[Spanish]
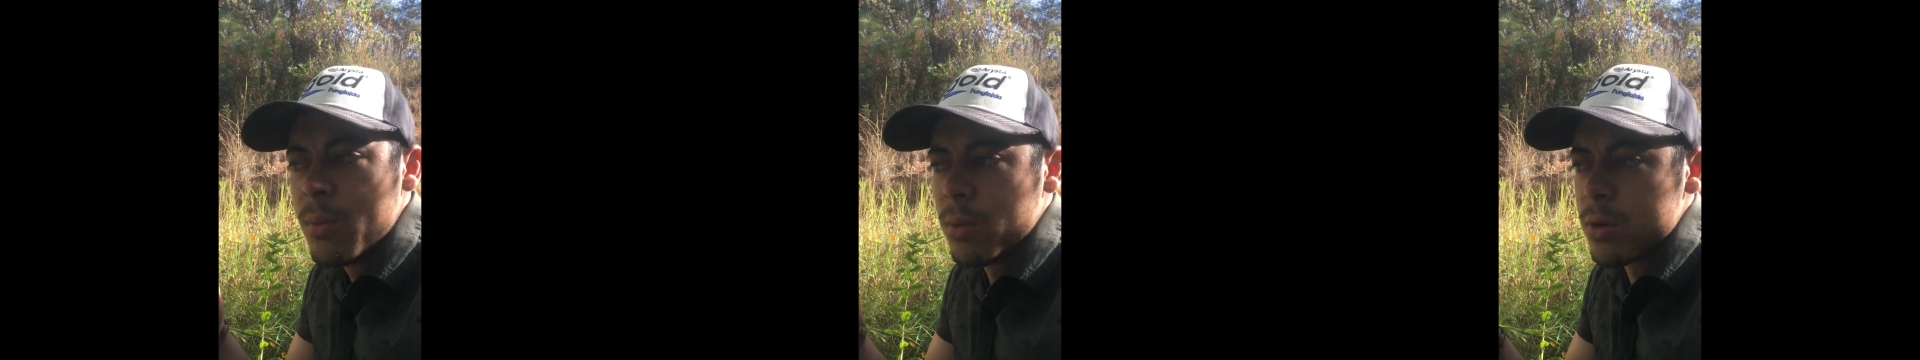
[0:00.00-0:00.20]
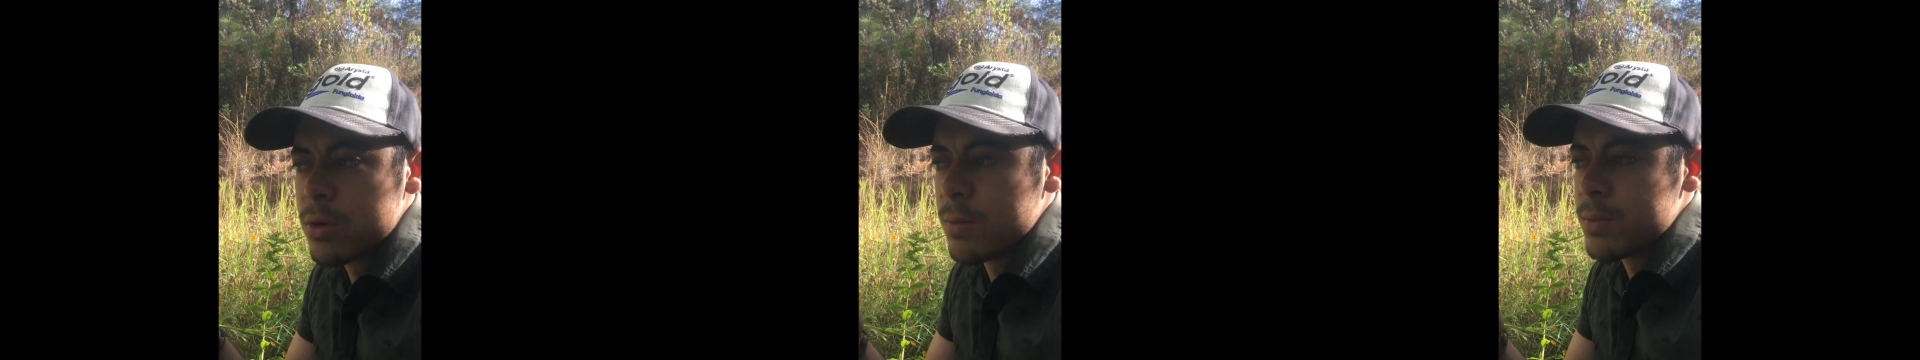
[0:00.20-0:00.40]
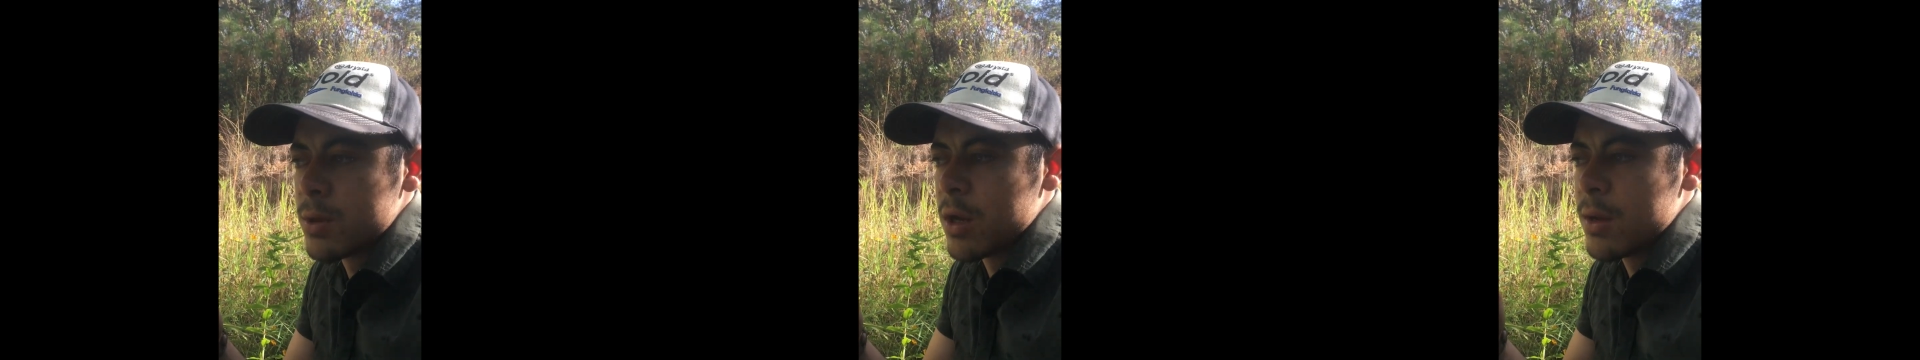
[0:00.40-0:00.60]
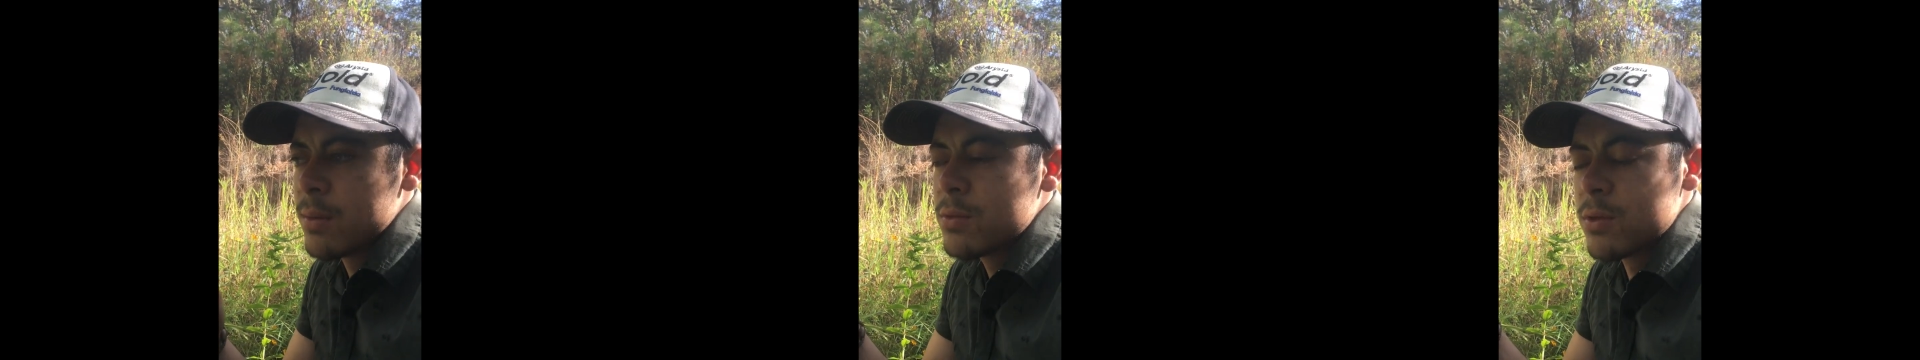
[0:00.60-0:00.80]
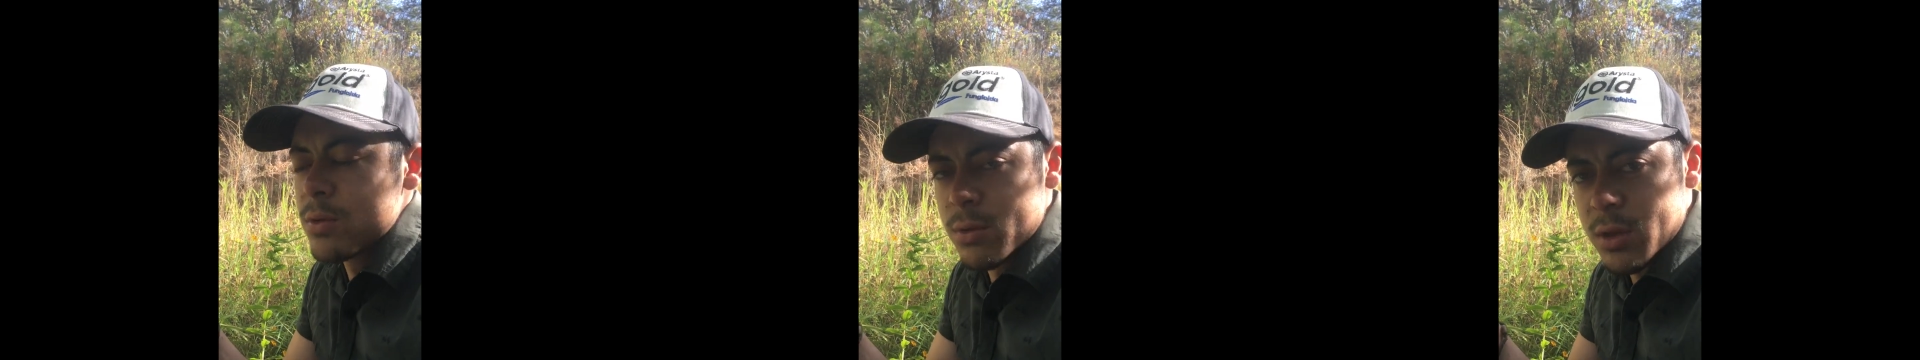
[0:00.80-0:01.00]
pues
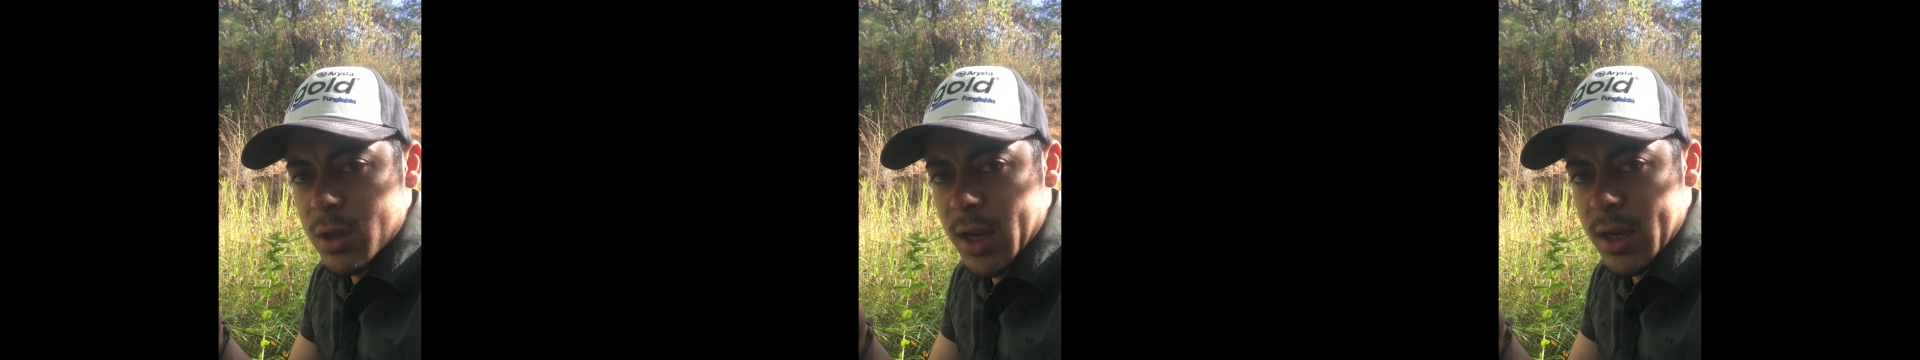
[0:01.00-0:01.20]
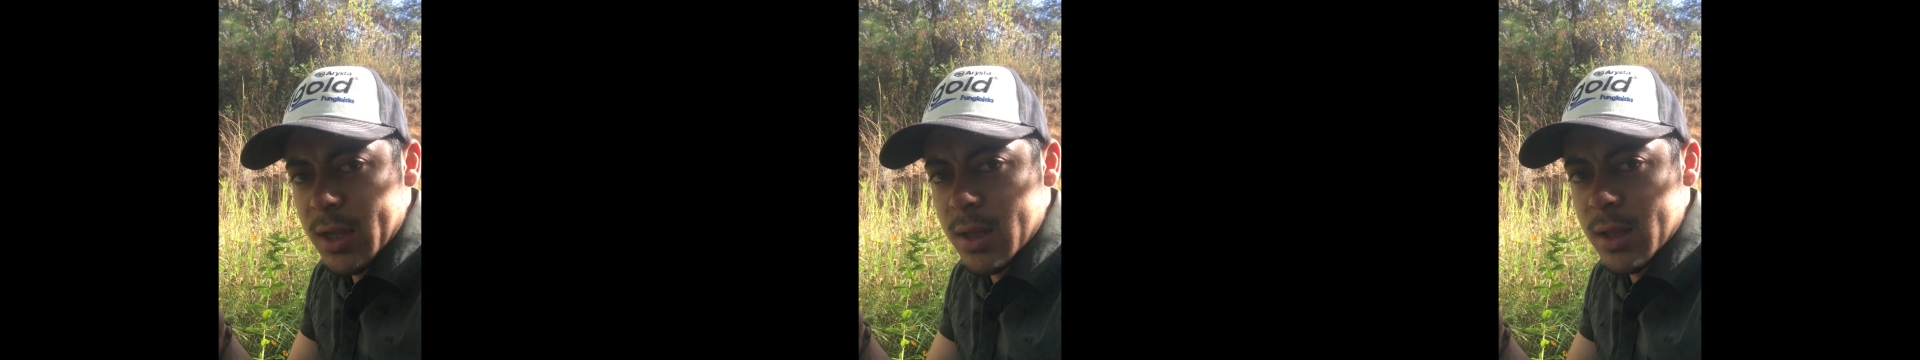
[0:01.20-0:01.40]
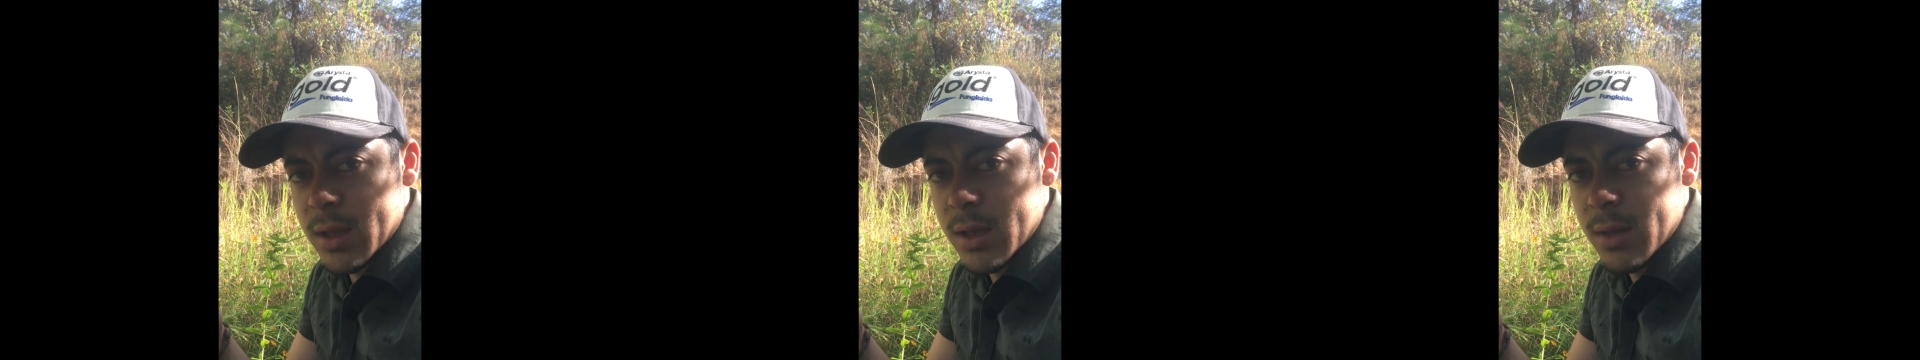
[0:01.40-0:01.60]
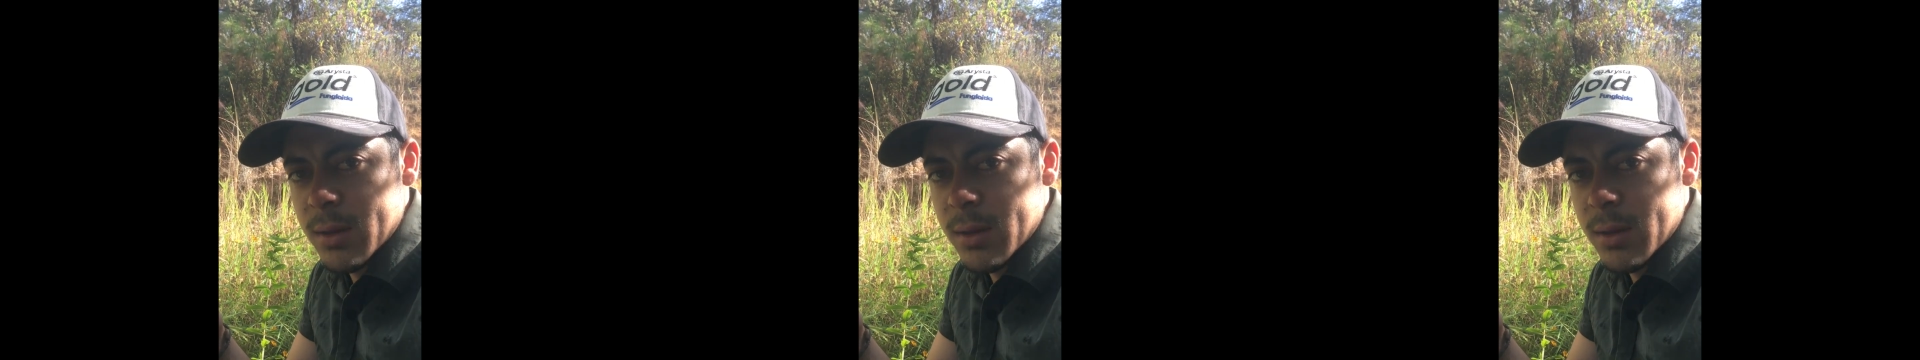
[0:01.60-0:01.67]
obtenemos nutrientes